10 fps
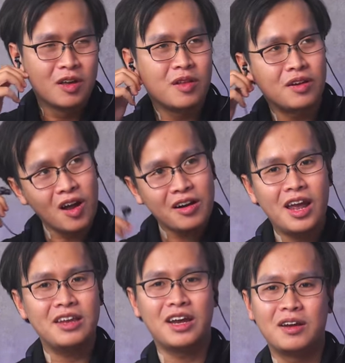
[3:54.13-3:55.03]
nên rớt ra
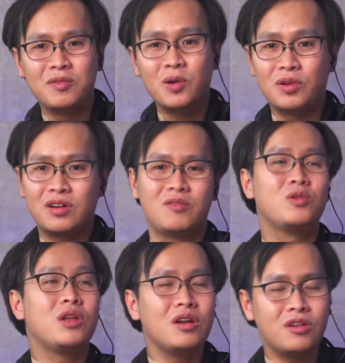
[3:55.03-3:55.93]
chẳng hạn, ví dụ nó vô
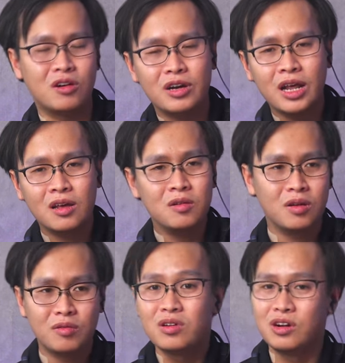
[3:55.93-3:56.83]
tình nó trượt ra thôi,
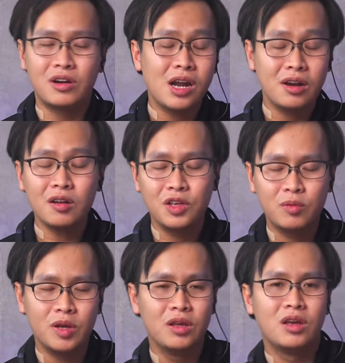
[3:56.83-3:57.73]
trượt ra rất nhiều
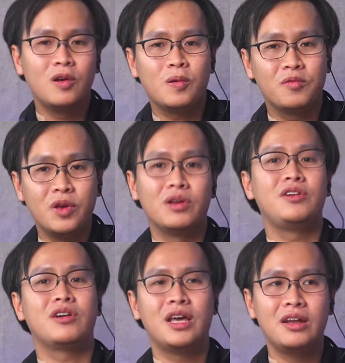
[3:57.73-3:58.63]
mà, đúng không? Ví dụ nó
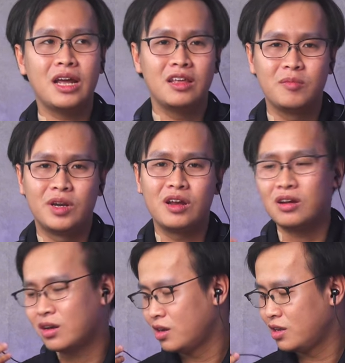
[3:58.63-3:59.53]
trượt ra thế này, mình kia còn
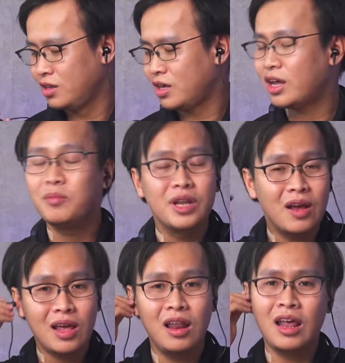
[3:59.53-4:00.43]
như thế này, mình
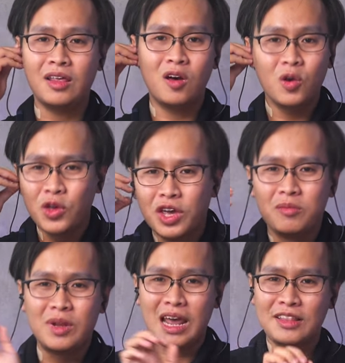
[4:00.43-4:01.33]
đeo lại nó lại thôi,
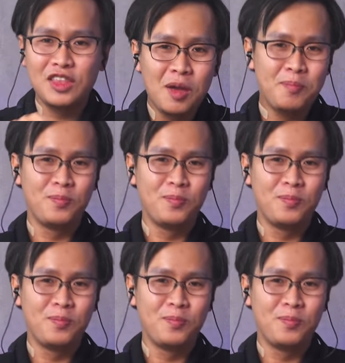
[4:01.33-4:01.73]
mình lái tiếp,